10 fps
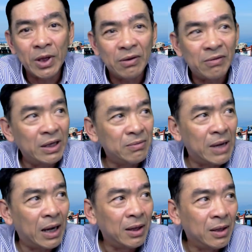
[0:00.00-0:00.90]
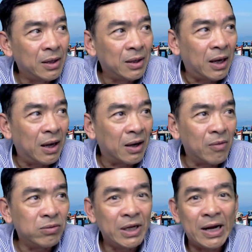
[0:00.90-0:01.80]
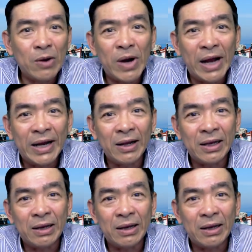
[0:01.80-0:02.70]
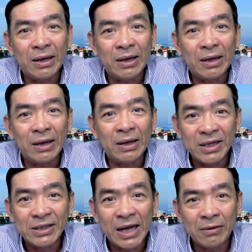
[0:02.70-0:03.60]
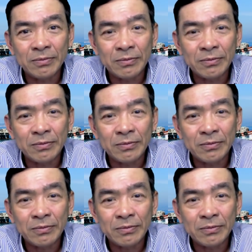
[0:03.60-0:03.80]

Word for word: và nếu mà à, không đi ra ngoài đăng sao